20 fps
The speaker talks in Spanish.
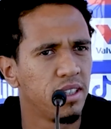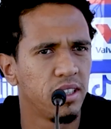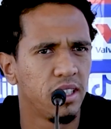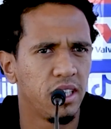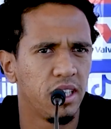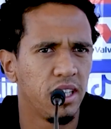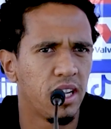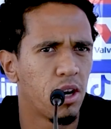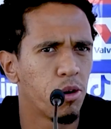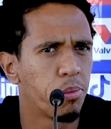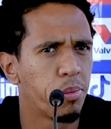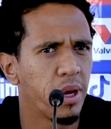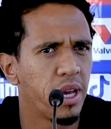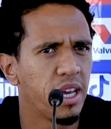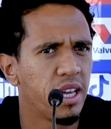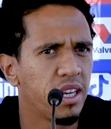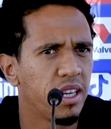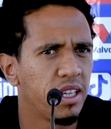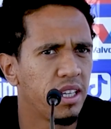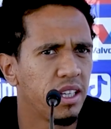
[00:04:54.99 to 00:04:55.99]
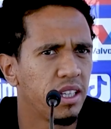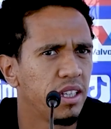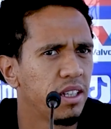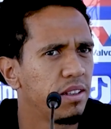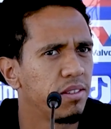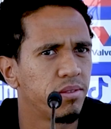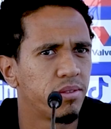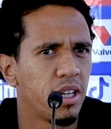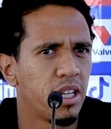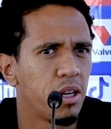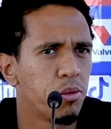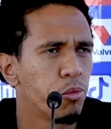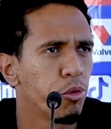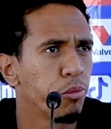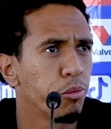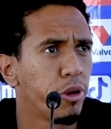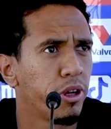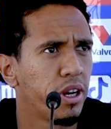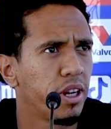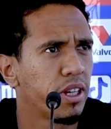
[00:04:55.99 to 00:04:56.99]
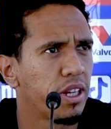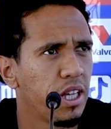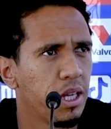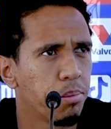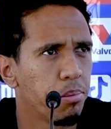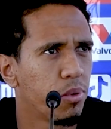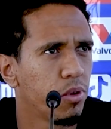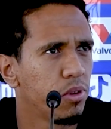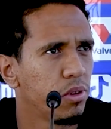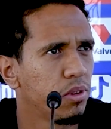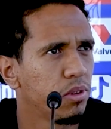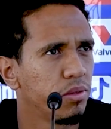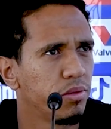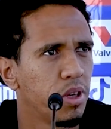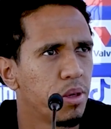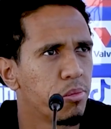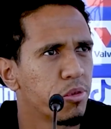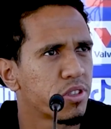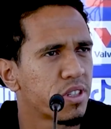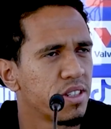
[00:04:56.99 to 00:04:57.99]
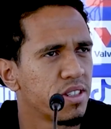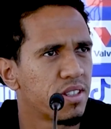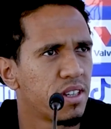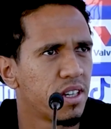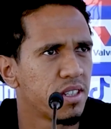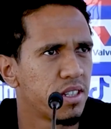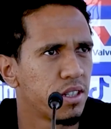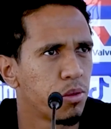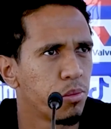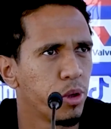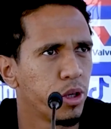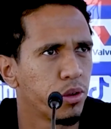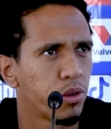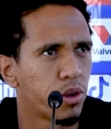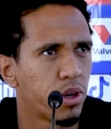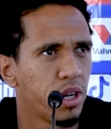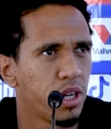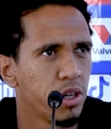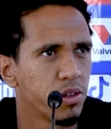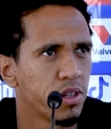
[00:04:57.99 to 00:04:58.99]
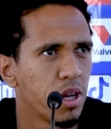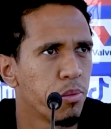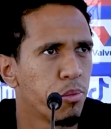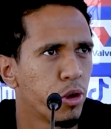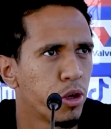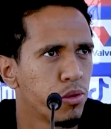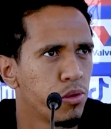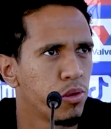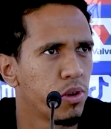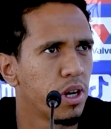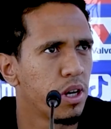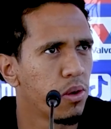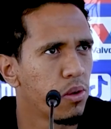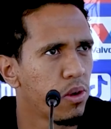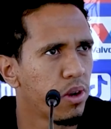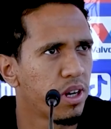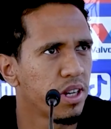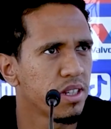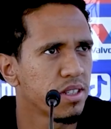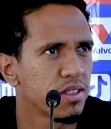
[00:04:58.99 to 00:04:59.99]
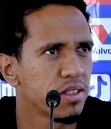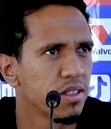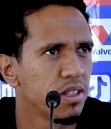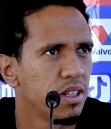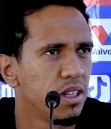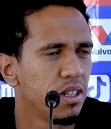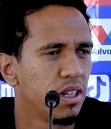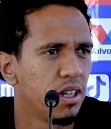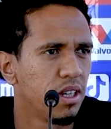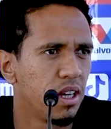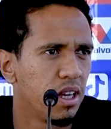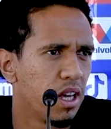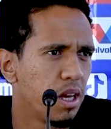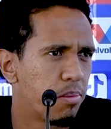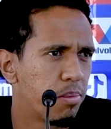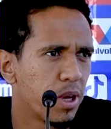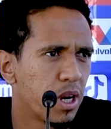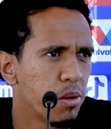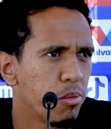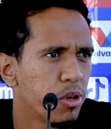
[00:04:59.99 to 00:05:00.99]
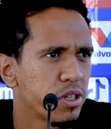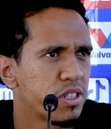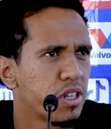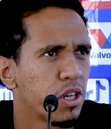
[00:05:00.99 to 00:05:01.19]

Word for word: Y la UPN tiene muy buen equipo, vemos que están haciendo buenos torneos, hay buenos jugadores esperamos